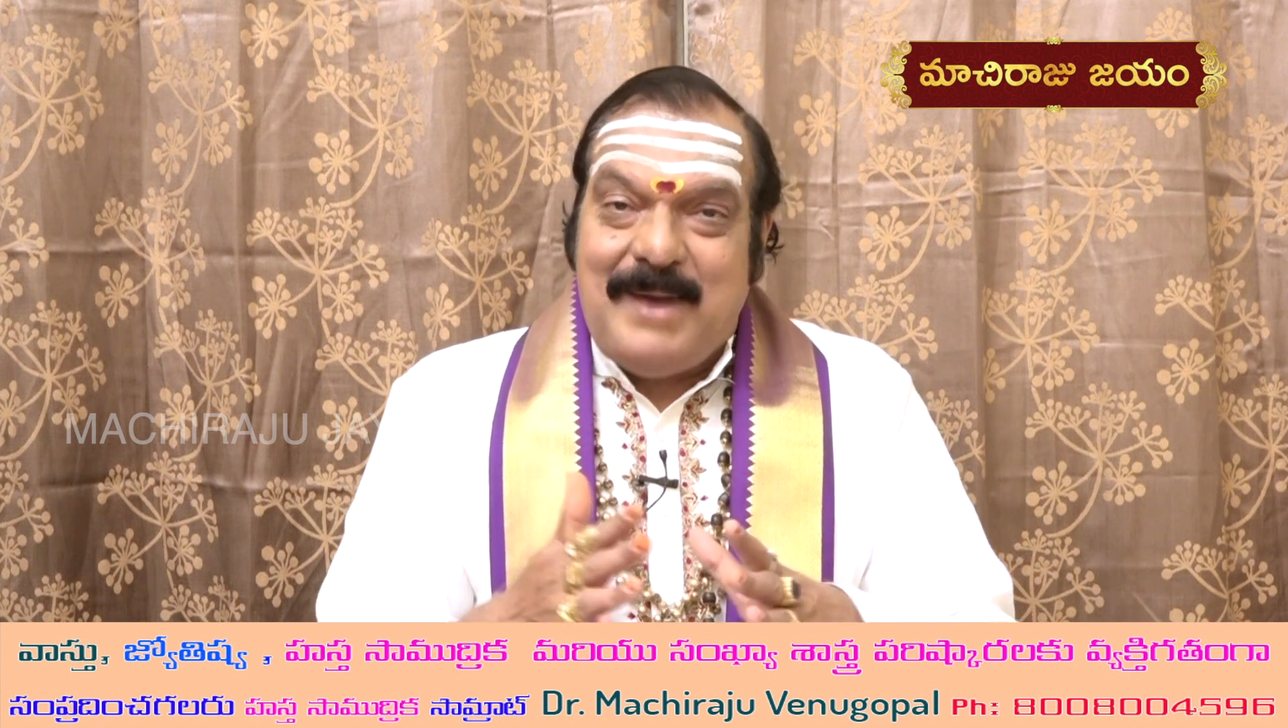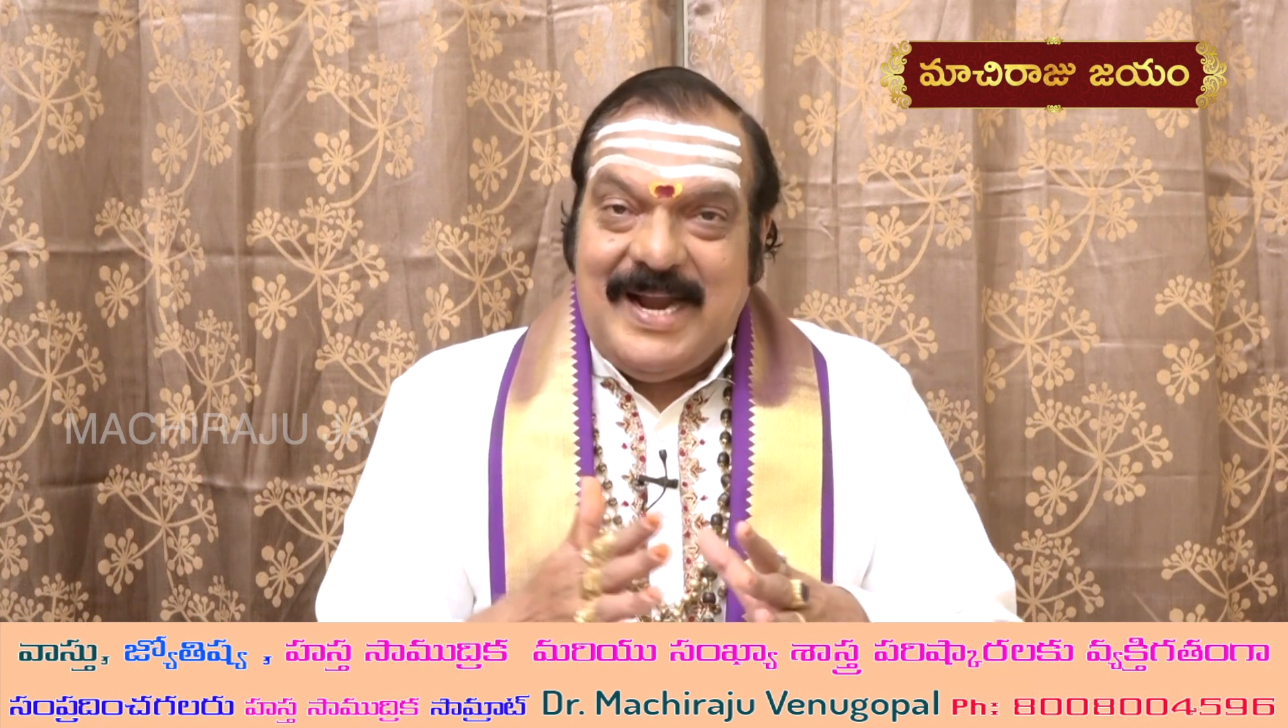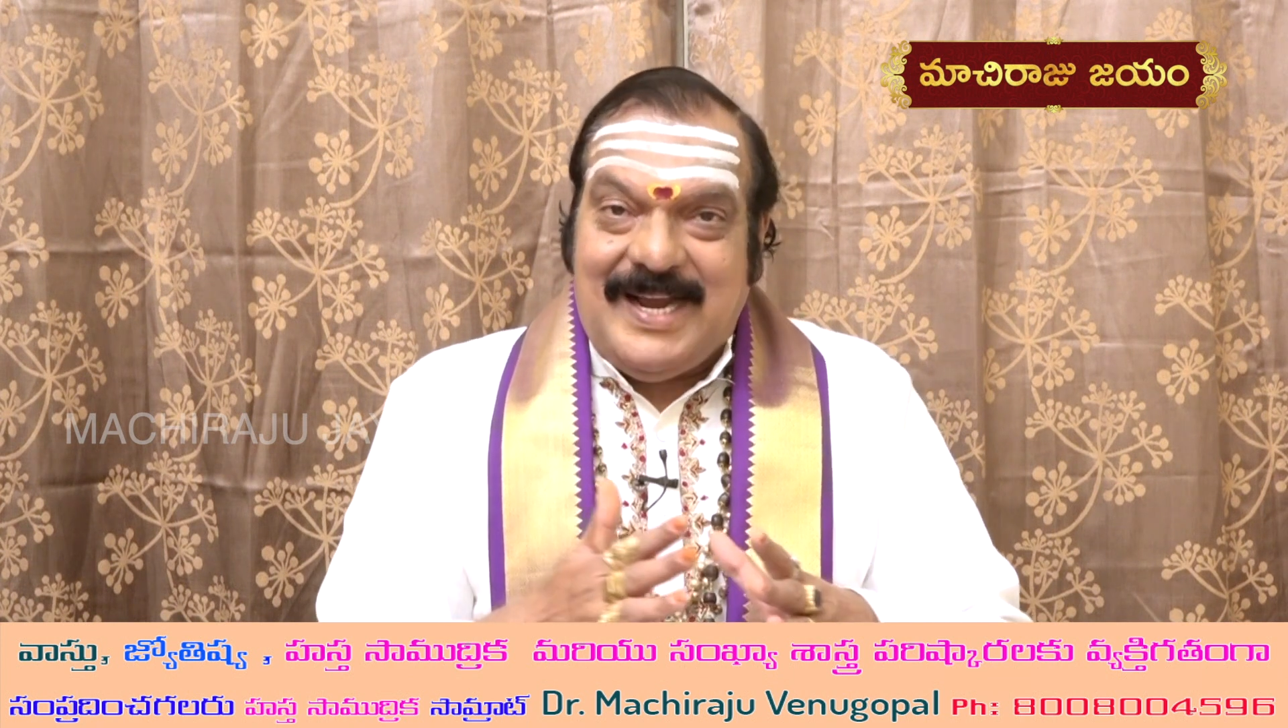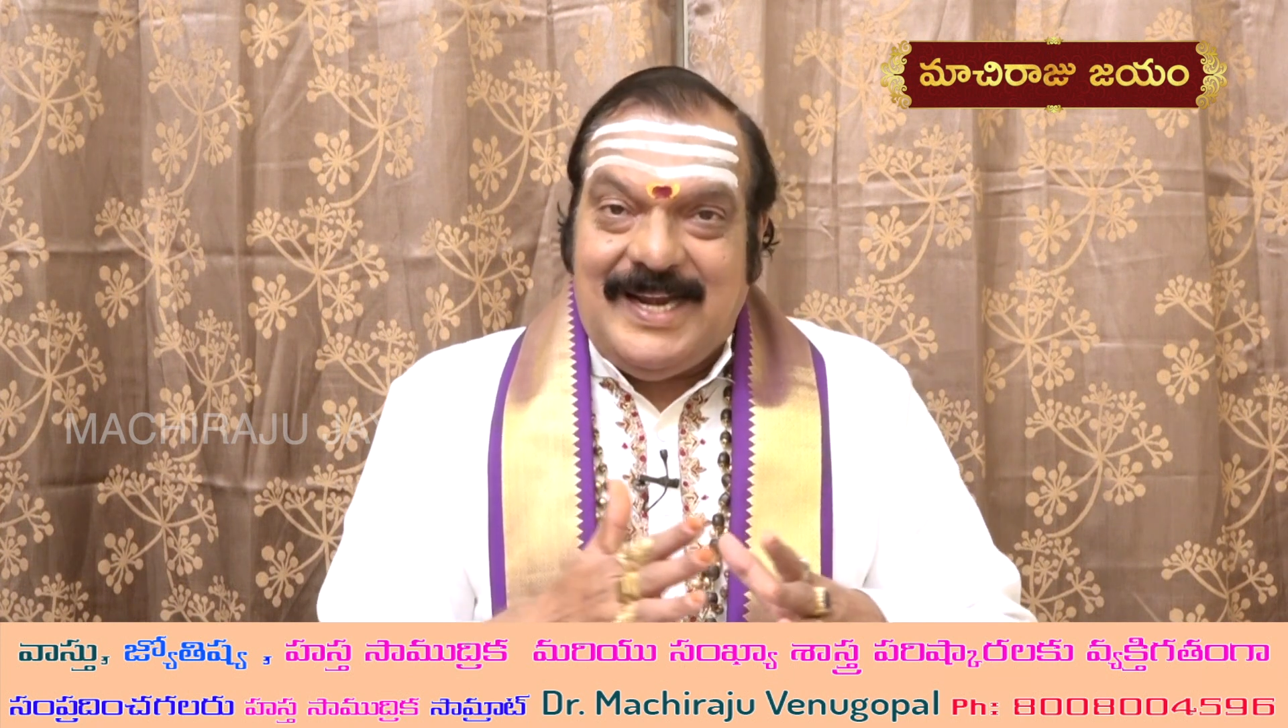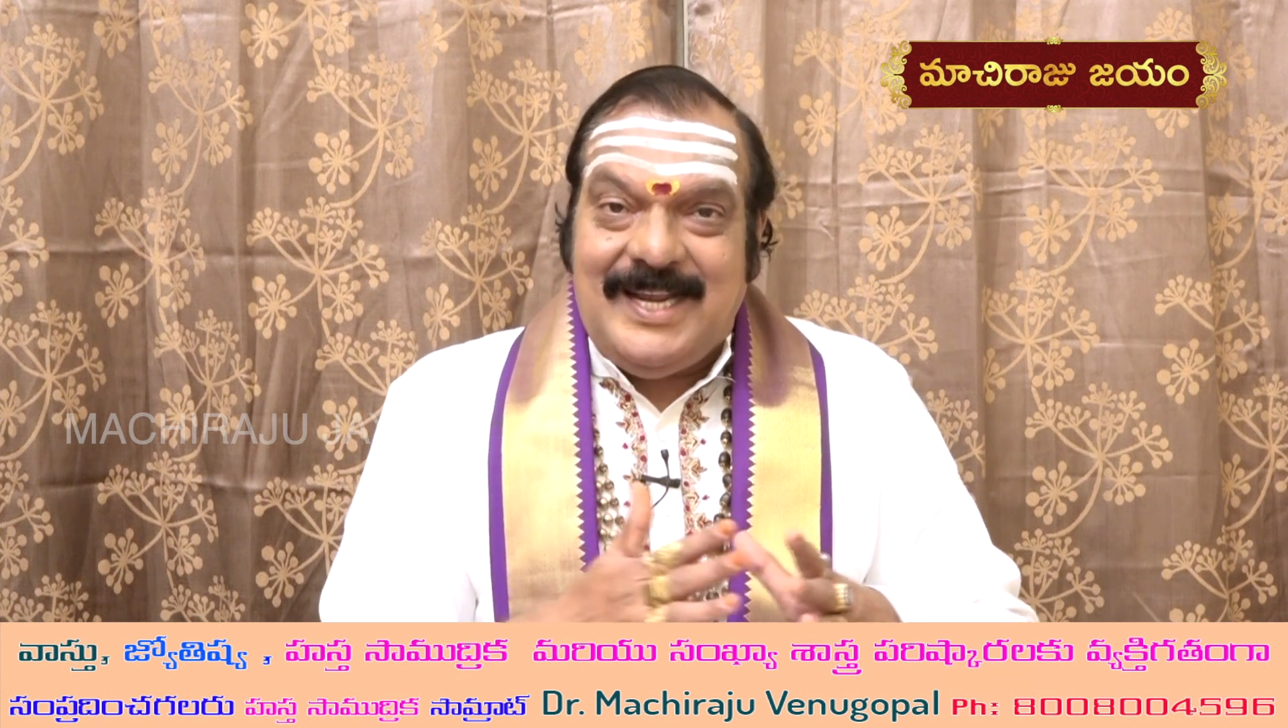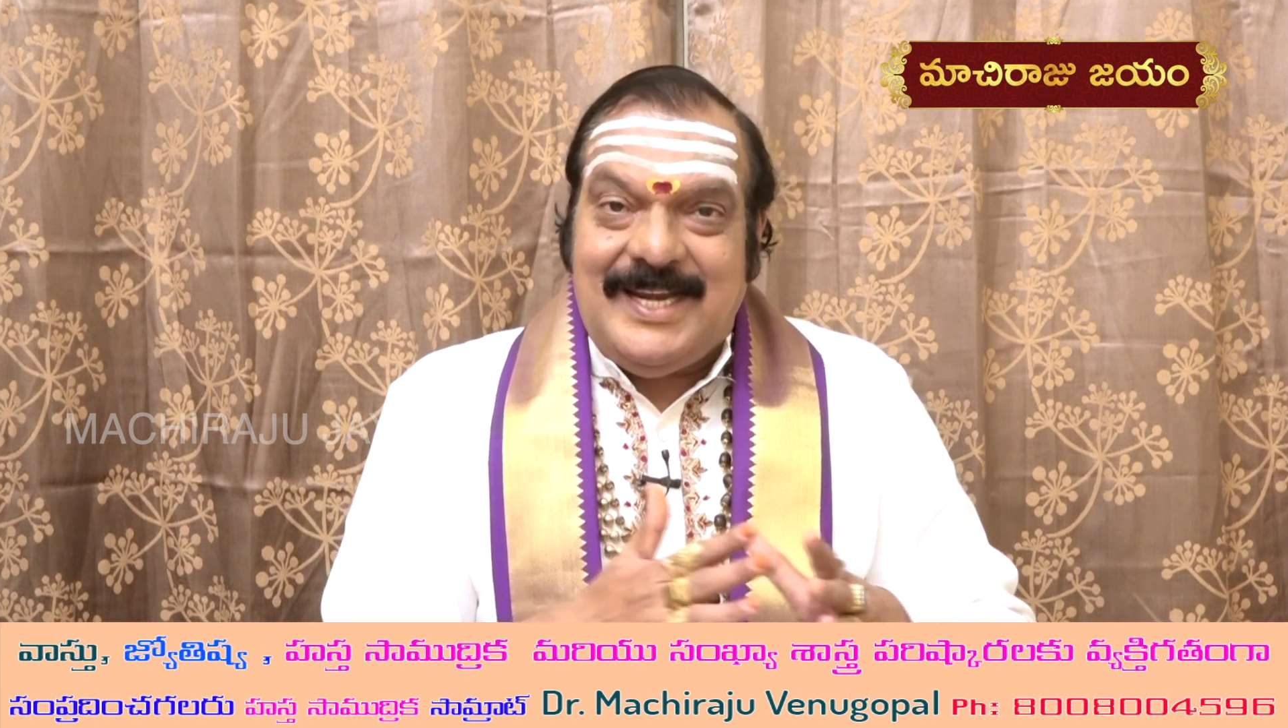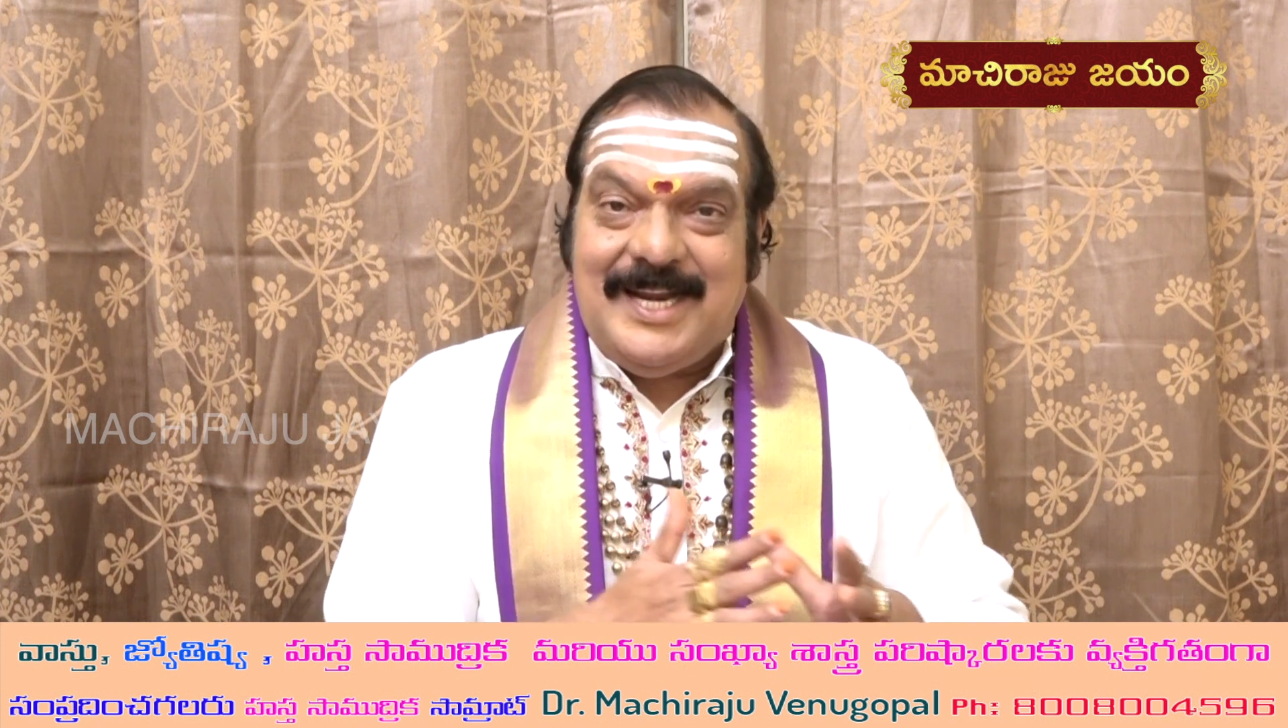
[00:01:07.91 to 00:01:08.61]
పక్కనే